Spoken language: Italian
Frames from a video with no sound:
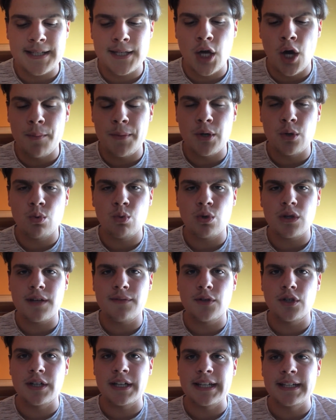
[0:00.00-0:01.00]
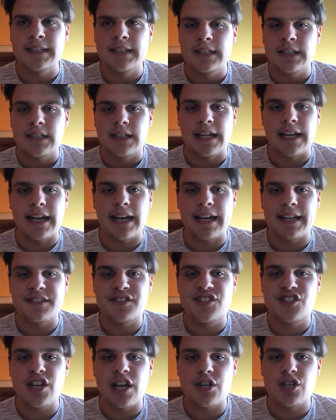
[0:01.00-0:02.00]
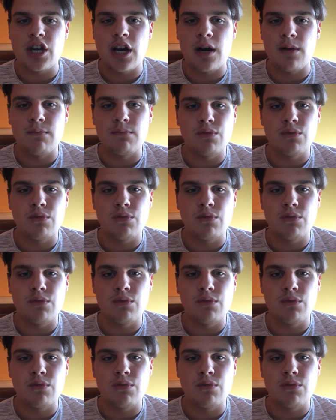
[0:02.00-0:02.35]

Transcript: Siamo meno uno da voi è già,